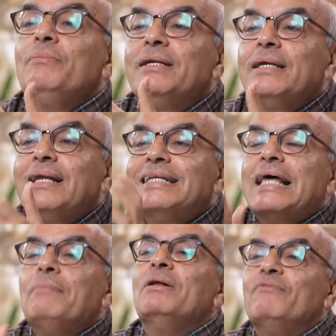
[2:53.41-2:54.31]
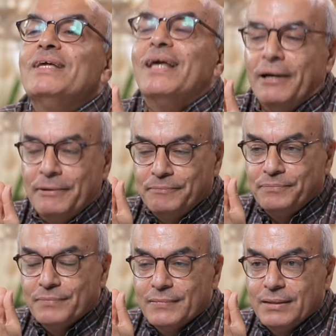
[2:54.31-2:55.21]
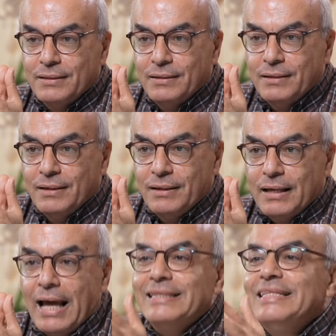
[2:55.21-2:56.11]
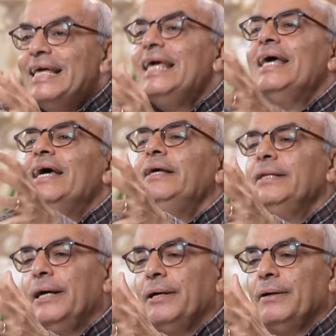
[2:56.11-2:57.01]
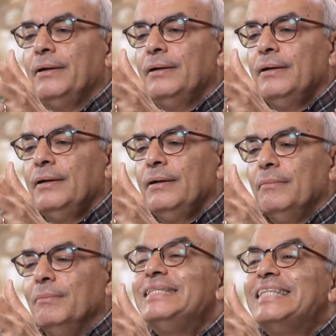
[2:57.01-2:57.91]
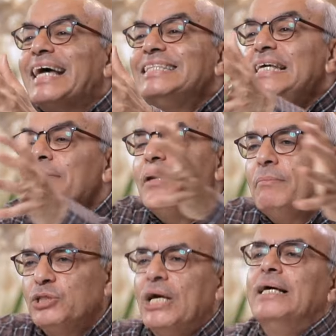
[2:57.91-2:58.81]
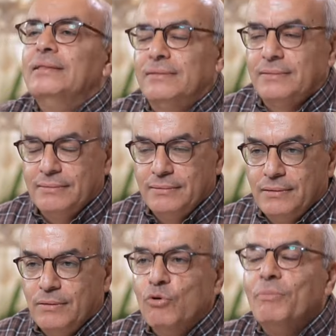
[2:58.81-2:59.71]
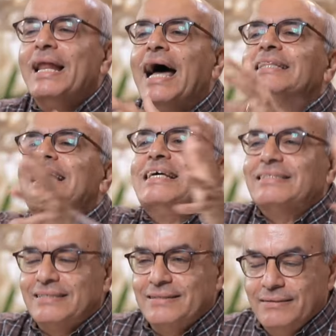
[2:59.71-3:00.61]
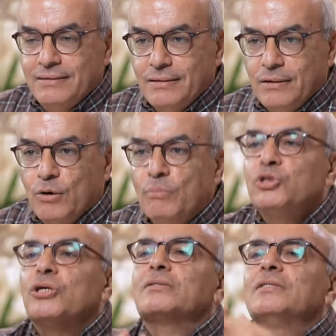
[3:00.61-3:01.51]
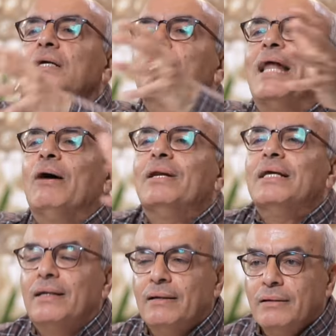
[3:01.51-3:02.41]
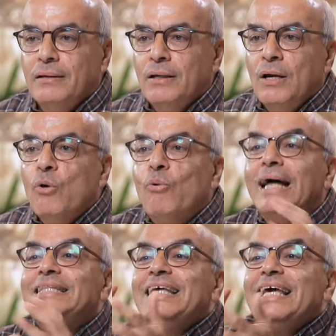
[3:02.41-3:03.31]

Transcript: مننا نتامل فيها قد ايه احنا متاخدين بالمشاهد وبالاحداث وبالشخصيات من حوالينا وقد